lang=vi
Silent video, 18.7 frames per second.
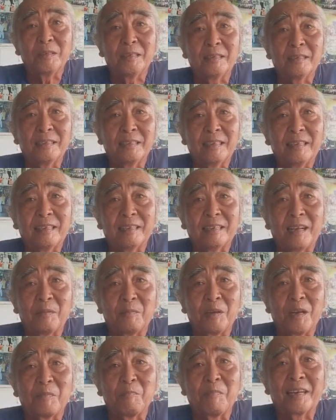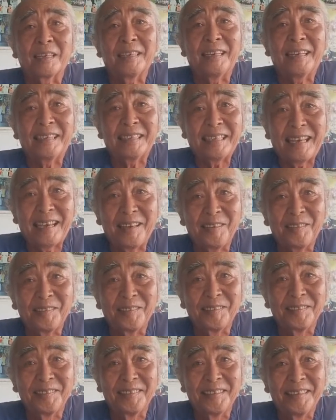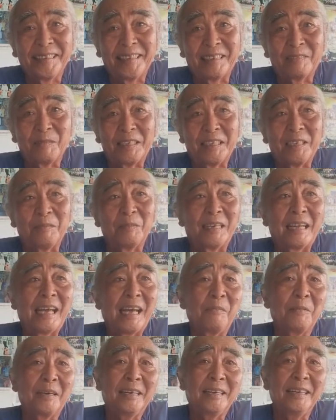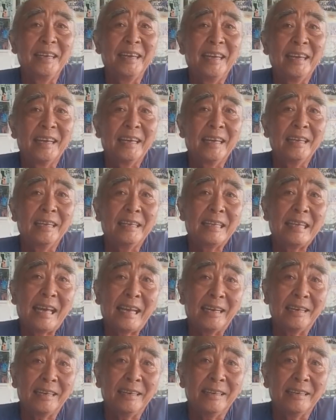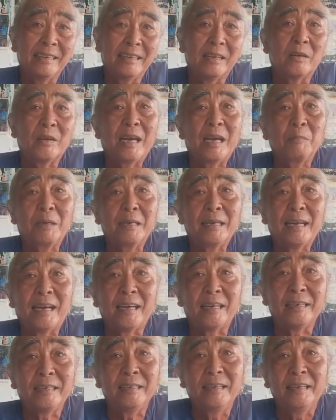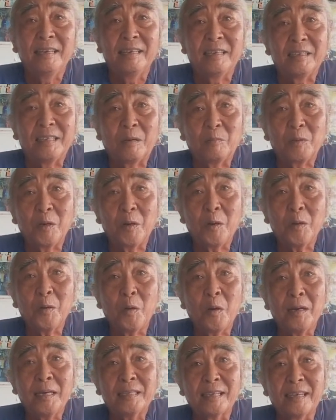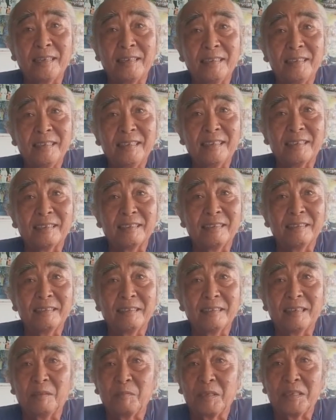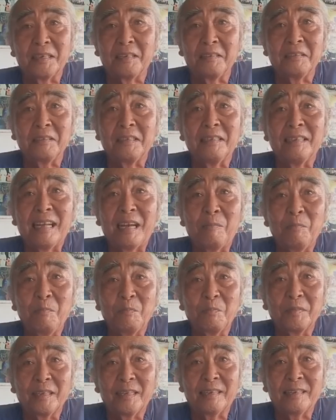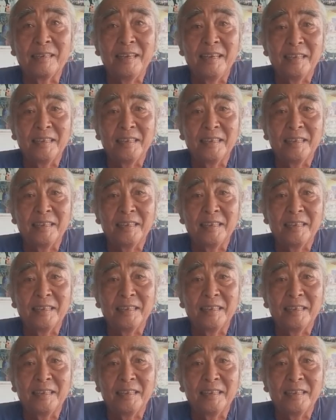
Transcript: được học gặp mặt cho các cháu dạ. yeah. Không, bởi vì mình ham cái cái danh rồi ừ, ham cái lợi rồi trong đó có cái tình nữa nè rồi mình nữ nó dữ lắm ha.